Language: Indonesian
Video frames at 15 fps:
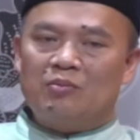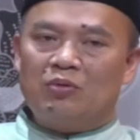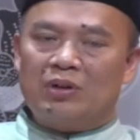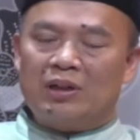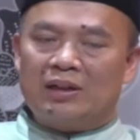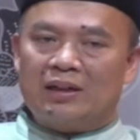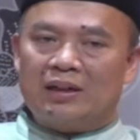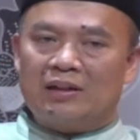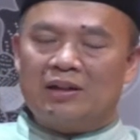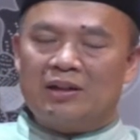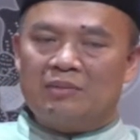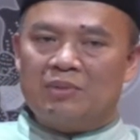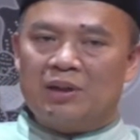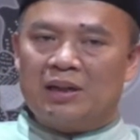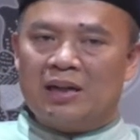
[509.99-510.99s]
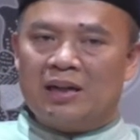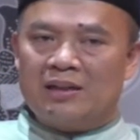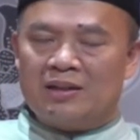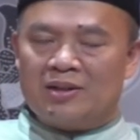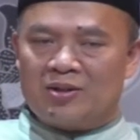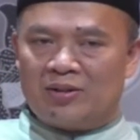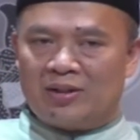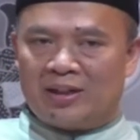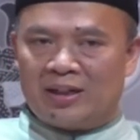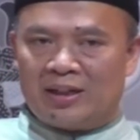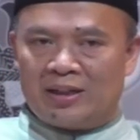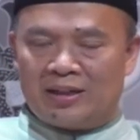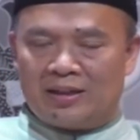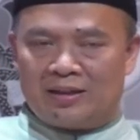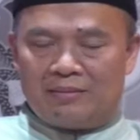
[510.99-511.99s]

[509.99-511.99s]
bukan karena ibadahnya soleh